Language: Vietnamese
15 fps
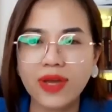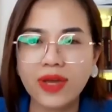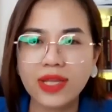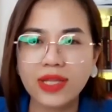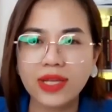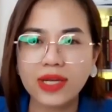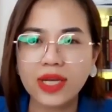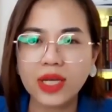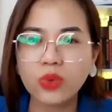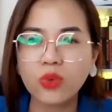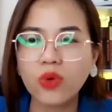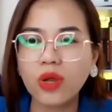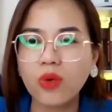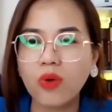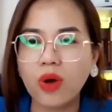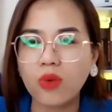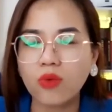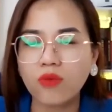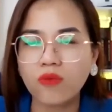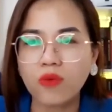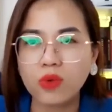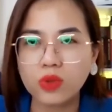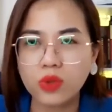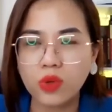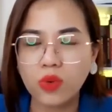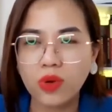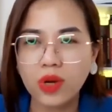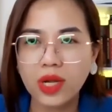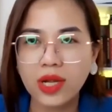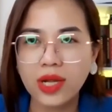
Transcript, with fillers: về những cái quy luật của vũ trụ